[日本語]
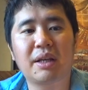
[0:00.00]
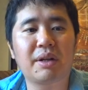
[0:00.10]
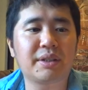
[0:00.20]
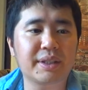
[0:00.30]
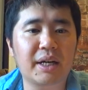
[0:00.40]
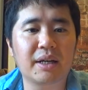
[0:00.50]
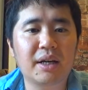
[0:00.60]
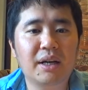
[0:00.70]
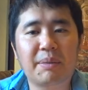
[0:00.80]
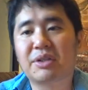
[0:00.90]
程のやつが、
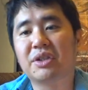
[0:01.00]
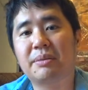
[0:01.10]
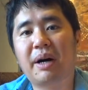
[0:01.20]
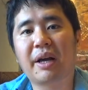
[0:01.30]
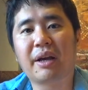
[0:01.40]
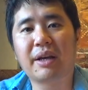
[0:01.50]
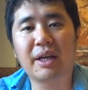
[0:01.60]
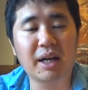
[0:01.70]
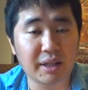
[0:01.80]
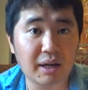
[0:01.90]
まあ、じゅうまんえん
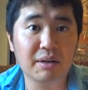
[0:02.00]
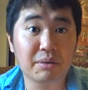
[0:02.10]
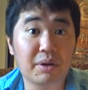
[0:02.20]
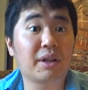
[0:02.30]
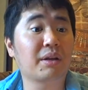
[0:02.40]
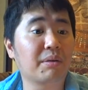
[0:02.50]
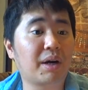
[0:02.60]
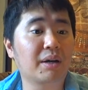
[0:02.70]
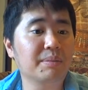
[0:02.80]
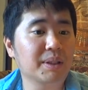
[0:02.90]
以下であの取れたりとか、